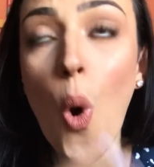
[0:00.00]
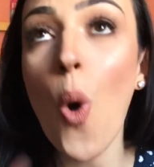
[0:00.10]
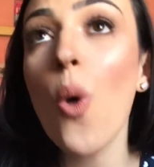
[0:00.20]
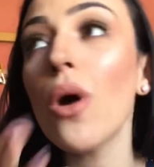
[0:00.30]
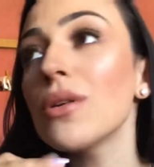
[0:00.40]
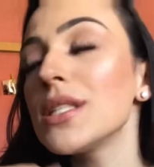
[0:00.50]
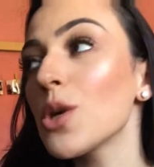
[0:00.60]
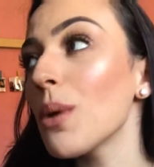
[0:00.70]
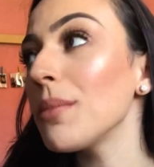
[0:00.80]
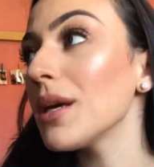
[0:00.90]
Ou
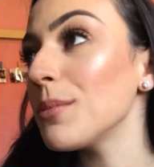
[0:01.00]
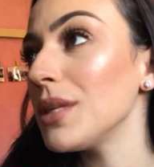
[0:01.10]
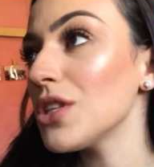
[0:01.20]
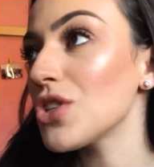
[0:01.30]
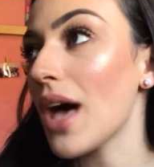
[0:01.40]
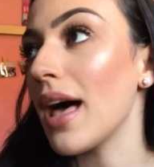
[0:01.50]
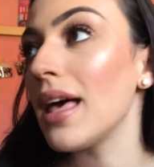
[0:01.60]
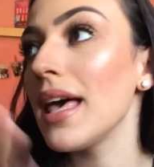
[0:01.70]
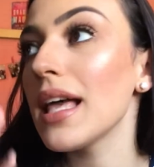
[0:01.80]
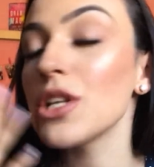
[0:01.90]
aconteceu com uma amiga minha já.
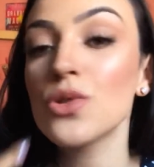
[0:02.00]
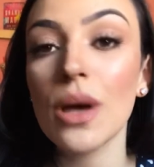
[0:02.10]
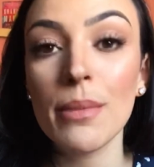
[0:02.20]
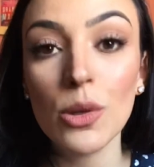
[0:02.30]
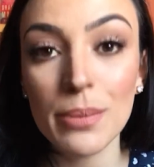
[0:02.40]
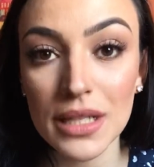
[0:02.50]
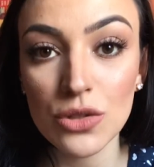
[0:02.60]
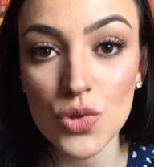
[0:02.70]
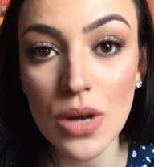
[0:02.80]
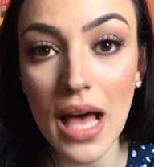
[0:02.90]
Ela tinha o cabelo
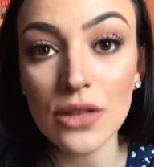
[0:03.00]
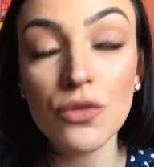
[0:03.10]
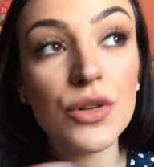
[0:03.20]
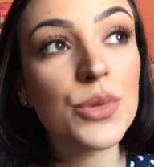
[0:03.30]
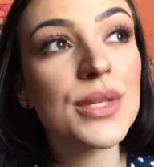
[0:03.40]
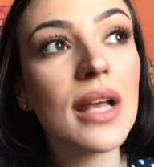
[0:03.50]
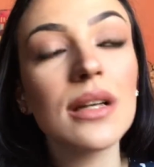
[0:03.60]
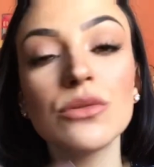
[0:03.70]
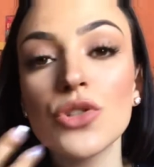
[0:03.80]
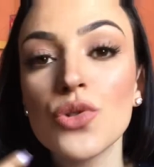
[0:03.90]
preto azulado, foi no
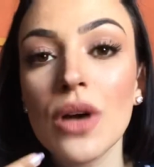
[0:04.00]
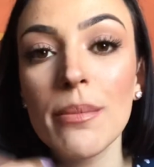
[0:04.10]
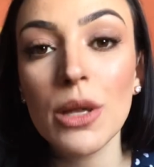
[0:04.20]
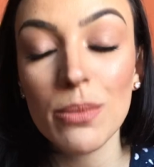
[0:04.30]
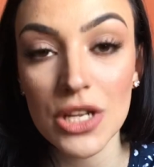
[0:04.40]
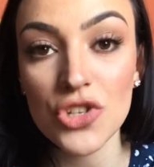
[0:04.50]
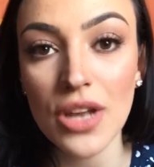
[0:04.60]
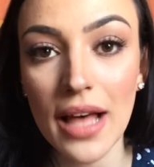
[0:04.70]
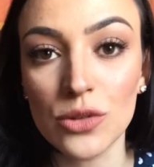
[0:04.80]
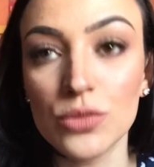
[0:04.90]
salão, deixou o cabelo
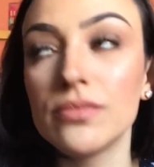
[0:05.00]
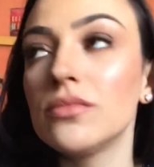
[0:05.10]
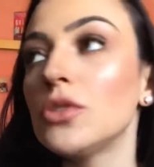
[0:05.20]
platinado.